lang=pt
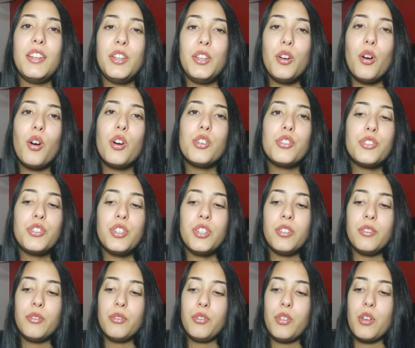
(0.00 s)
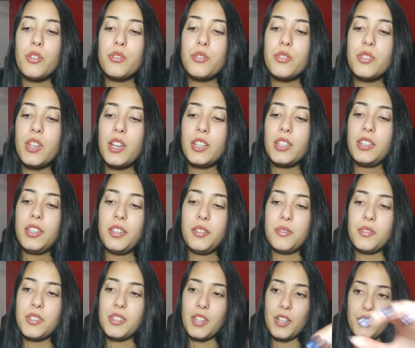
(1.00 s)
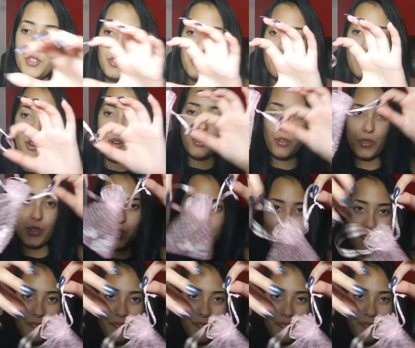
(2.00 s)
E hoje o nosso saquinho está de volta.